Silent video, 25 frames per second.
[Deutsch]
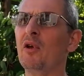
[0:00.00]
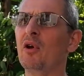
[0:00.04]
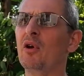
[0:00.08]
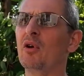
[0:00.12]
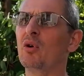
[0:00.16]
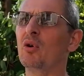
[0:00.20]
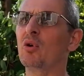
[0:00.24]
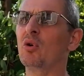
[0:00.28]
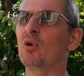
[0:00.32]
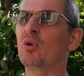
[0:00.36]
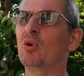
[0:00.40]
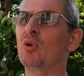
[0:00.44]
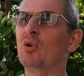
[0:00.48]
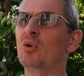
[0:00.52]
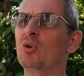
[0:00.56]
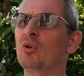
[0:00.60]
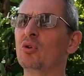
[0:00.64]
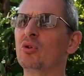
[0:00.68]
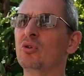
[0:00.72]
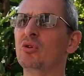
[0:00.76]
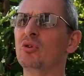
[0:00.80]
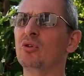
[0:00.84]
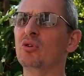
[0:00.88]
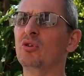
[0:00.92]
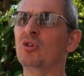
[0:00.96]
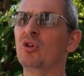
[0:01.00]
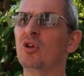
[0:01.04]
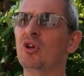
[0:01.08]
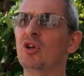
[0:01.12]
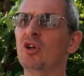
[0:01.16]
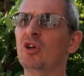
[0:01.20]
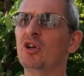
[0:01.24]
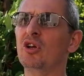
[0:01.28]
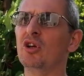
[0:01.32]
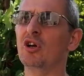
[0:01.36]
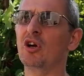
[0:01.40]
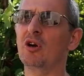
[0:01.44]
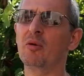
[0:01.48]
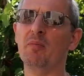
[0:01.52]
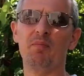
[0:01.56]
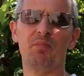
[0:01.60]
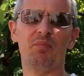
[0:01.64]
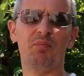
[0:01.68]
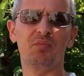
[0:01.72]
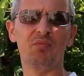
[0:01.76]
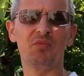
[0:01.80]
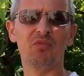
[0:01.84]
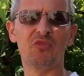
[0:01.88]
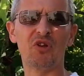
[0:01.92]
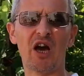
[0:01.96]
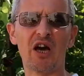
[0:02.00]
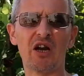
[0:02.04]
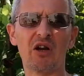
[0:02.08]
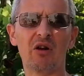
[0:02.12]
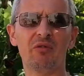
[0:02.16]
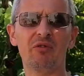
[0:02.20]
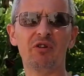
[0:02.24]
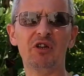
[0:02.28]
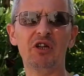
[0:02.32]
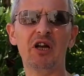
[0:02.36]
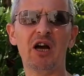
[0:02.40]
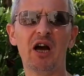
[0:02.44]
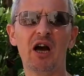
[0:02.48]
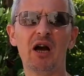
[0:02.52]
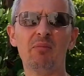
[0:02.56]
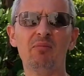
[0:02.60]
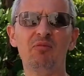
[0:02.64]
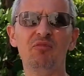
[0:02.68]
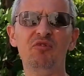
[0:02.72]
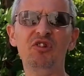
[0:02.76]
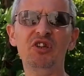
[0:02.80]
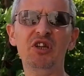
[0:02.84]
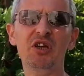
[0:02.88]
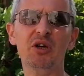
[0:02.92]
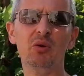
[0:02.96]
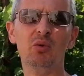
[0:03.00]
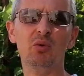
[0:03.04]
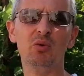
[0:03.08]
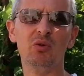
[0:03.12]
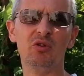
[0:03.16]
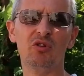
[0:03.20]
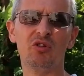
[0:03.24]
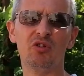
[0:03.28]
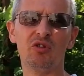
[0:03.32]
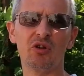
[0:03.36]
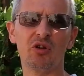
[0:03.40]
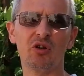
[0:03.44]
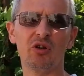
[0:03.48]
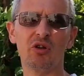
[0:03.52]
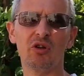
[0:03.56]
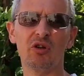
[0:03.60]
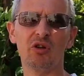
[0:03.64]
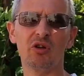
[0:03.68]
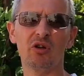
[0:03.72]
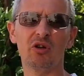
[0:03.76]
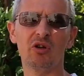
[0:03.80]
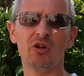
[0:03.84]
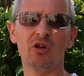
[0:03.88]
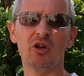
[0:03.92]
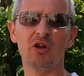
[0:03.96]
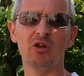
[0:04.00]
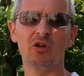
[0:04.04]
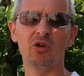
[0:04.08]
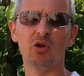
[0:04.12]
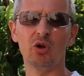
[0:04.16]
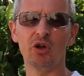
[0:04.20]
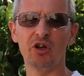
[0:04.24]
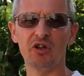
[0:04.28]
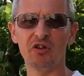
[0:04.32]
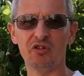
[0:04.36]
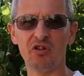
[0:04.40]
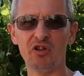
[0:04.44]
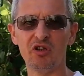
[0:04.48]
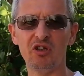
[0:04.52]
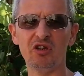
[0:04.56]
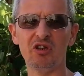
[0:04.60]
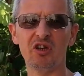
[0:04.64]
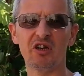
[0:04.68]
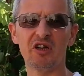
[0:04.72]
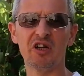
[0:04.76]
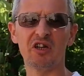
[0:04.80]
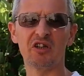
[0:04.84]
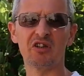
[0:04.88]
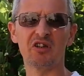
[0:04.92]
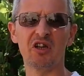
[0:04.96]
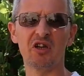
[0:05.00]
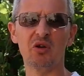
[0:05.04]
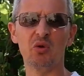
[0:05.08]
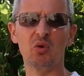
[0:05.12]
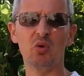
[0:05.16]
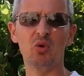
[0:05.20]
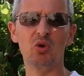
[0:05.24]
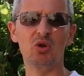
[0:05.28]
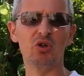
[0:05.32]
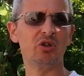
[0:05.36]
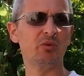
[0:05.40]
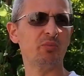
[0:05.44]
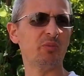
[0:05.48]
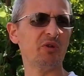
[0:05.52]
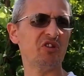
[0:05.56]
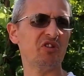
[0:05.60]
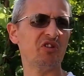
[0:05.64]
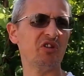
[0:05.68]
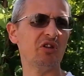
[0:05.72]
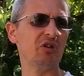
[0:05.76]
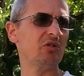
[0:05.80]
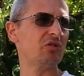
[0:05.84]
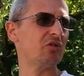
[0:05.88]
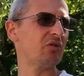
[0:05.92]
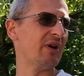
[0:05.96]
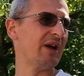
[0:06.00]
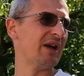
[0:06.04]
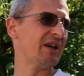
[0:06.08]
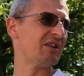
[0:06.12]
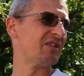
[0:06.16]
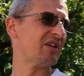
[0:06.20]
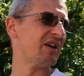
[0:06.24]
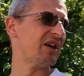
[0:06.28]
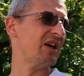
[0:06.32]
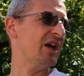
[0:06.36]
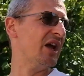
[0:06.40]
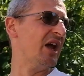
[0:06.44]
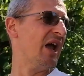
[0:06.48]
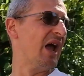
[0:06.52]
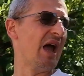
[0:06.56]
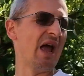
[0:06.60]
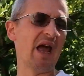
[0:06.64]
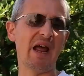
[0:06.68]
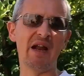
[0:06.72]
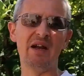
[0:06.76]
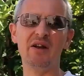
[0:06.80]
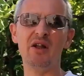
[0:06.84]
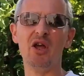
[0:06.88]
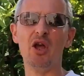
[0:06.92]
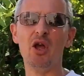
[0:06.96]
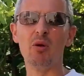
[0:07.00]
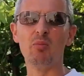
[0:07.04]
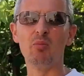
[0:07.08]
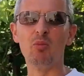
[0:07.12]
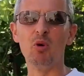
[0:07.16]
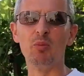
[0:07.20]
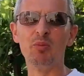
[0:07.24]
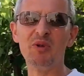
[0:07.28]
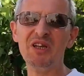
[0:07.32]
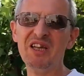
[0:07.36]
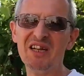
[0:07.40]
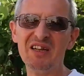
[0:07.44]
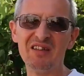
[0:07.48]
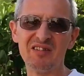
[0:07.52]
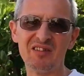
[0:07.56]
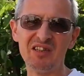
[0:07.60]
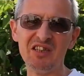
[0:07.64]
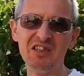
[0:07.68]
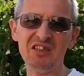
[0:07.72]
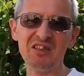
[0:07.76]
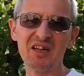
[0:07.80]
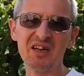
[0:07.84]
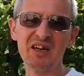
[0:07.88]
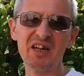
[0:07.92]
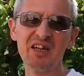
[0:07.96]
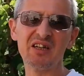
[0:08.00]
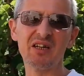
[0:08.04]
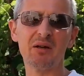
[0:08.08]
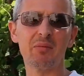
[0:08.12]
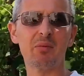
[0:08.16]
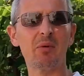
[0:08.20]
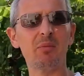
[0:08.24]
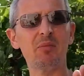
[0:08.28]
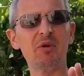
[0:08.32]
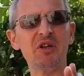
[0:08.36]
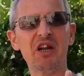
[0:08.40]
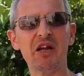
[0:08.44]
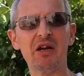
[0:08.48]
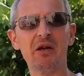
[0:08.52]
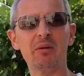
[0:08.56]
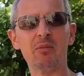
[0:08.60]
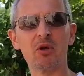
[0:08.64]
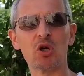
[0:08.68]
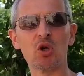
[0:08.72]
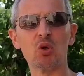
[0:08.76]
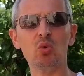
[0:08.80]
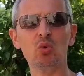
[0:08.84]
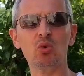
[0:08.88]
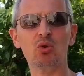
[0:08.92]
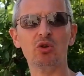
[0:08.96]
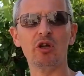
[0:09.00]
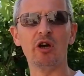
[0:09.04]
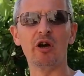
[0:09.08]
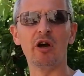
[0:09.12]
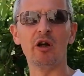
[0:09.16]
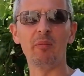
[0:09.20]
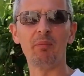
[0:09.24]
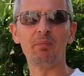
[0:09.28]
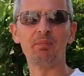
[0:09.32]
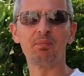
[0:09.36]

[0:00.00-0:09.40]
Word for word: Und ja, daraufhin haben wir uns äh, ein neues Internet geholt, beziehungsweise ein mobiles Internet, aber mit einem Router